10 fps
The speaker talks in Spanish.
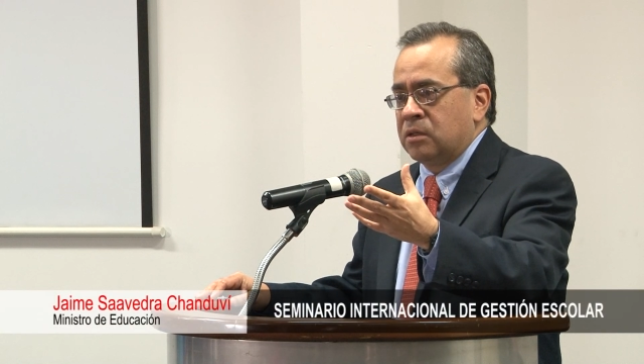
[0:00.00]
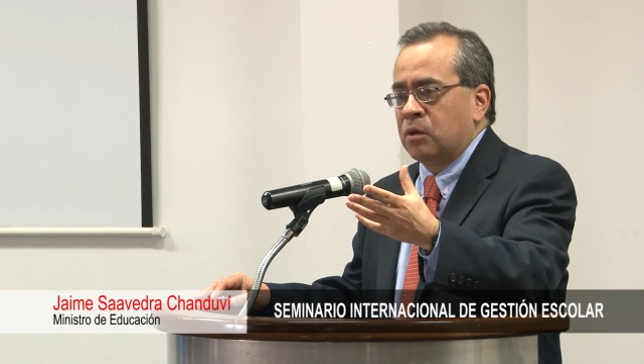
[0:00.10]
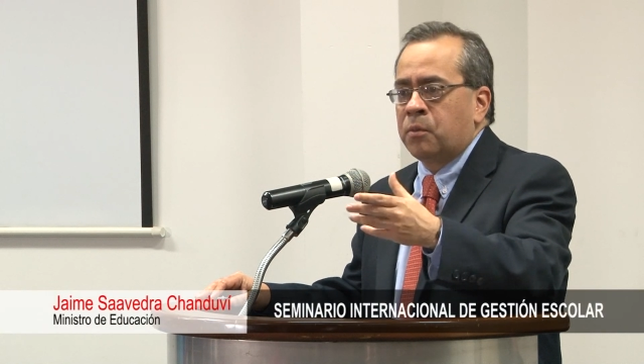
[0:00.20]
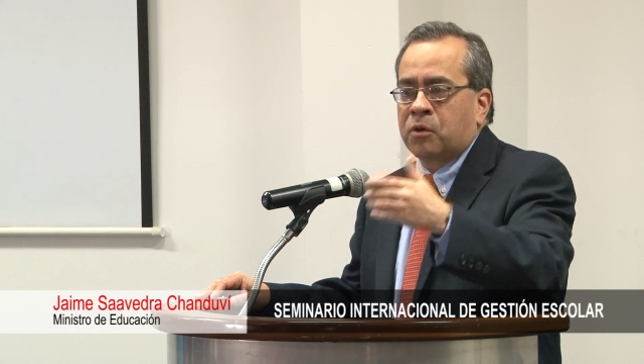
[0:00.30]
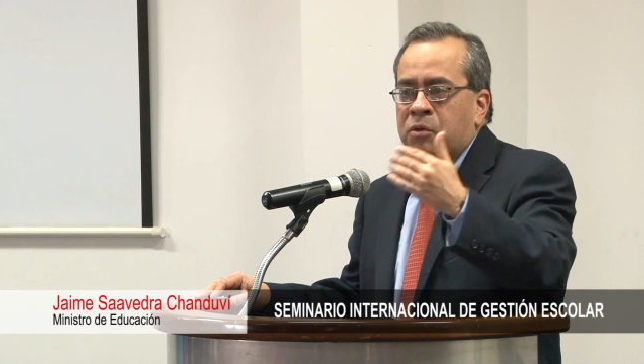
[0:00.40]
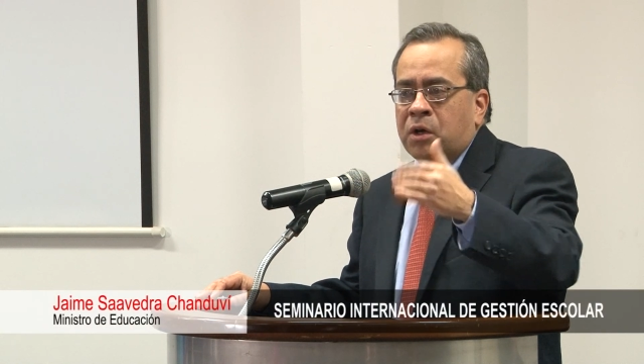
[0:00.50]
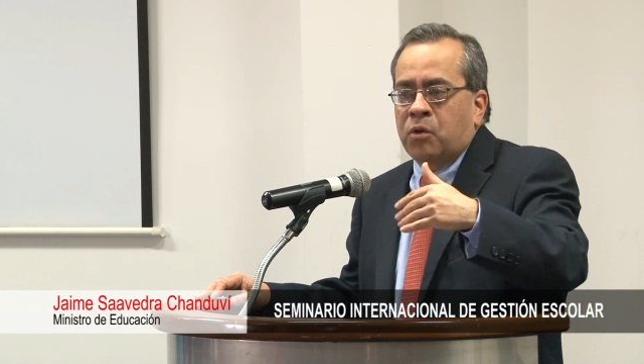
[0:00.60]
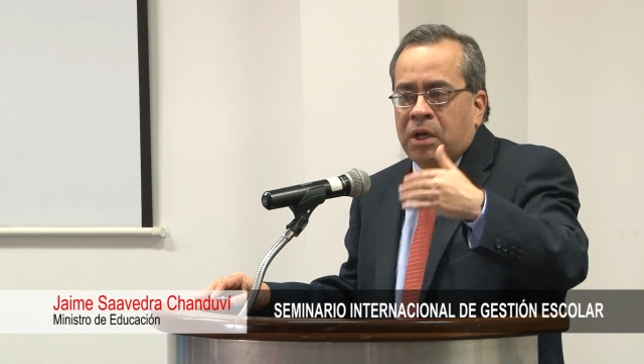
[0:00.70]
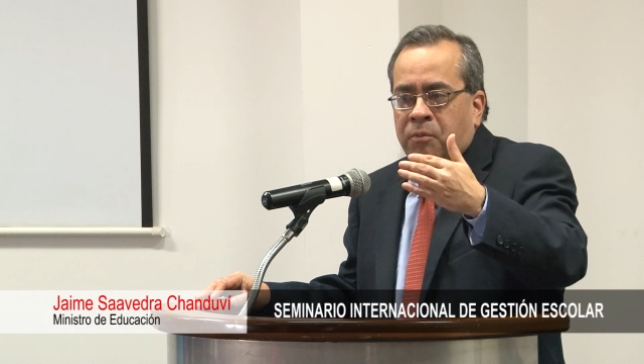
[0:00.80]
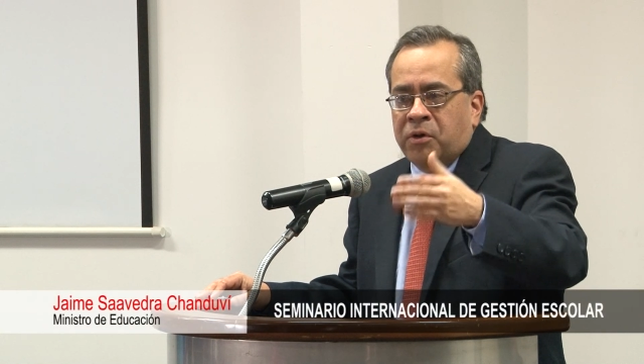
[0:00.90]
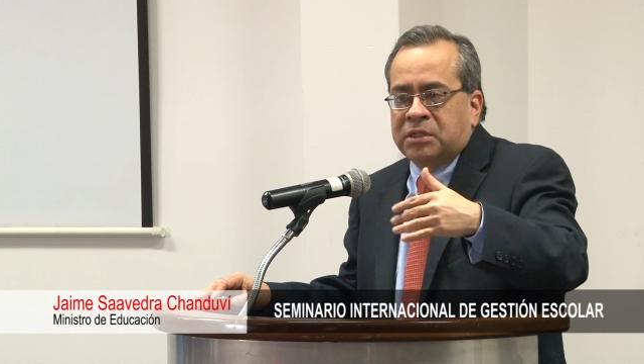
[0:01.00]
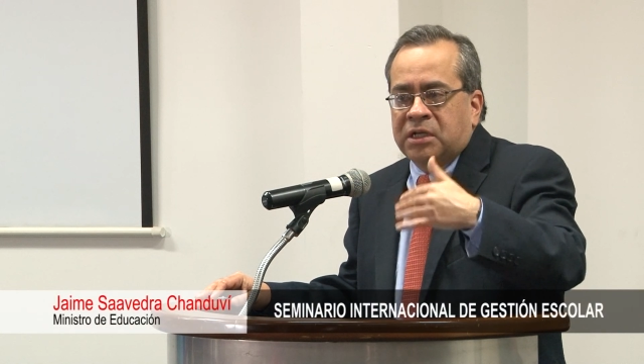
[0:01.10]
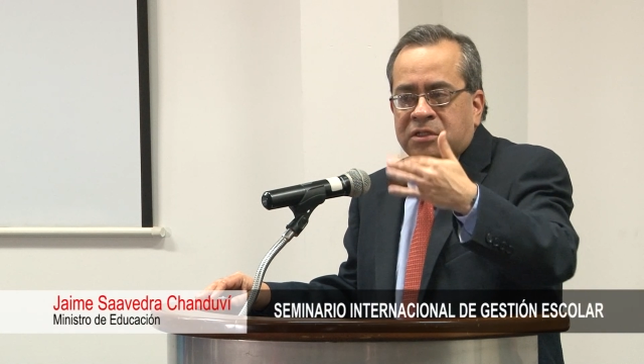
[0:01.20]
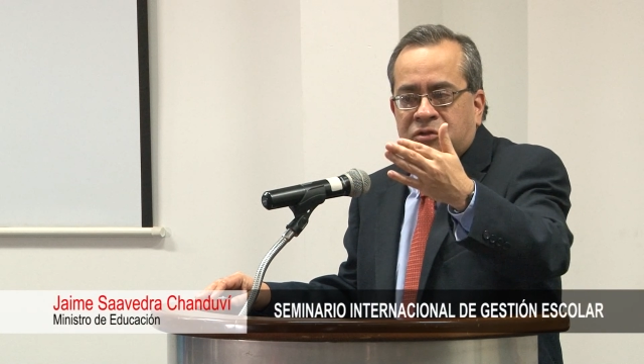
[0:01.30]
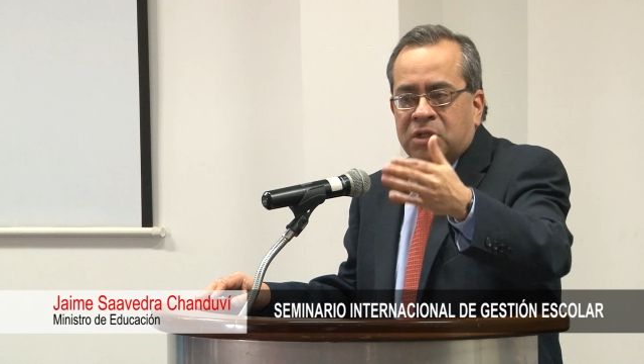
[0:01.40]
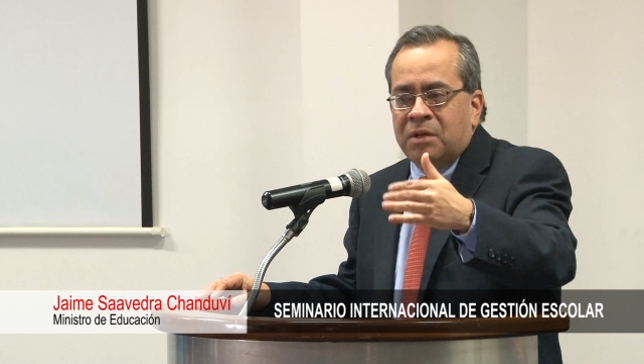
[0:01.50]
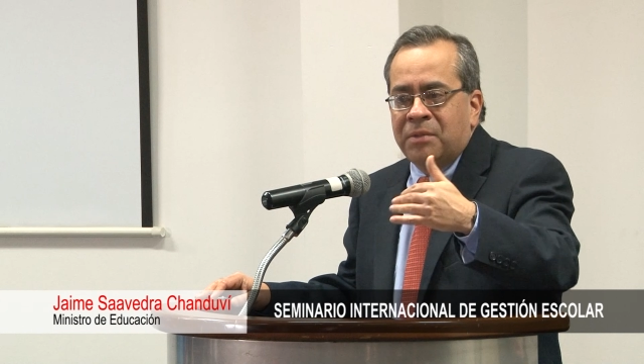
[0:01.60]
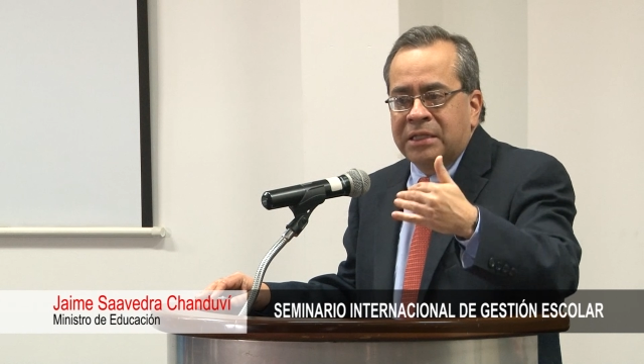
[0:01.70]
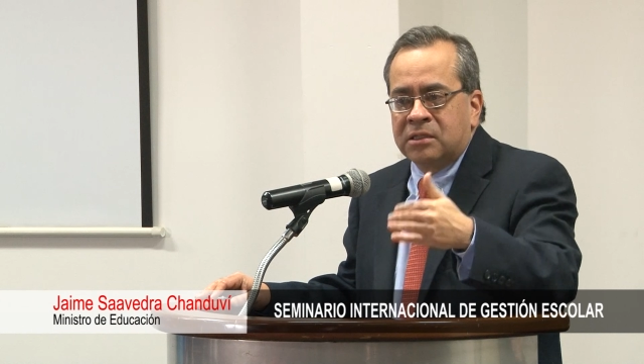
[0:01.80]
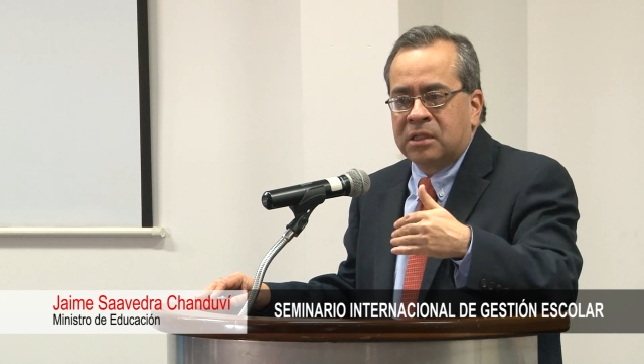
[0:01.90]
¿no? Porque una escuela puede
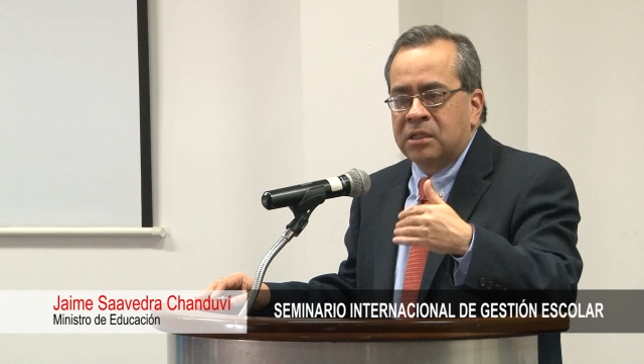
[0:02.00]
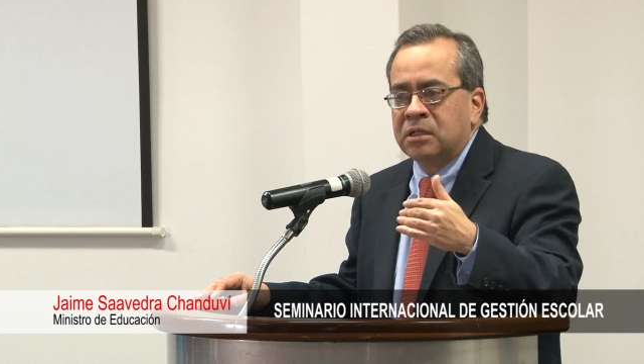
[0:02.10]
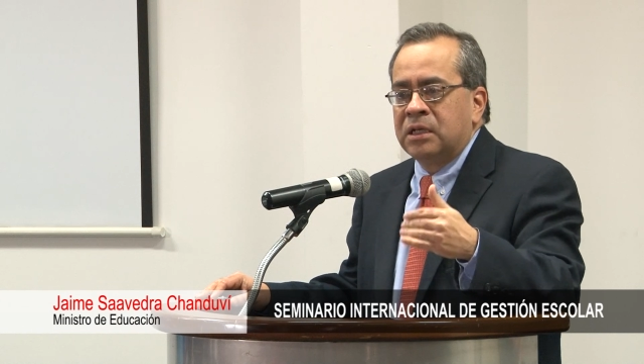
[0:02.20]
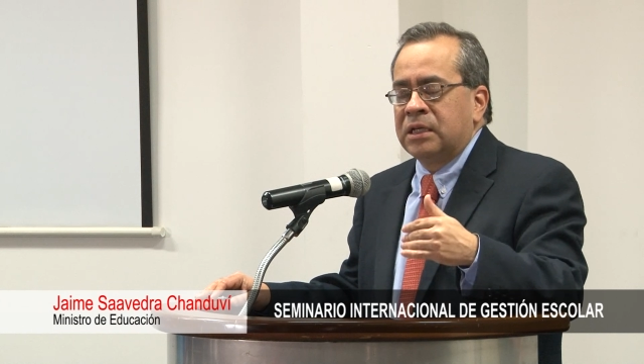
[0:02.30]
tradicionalmente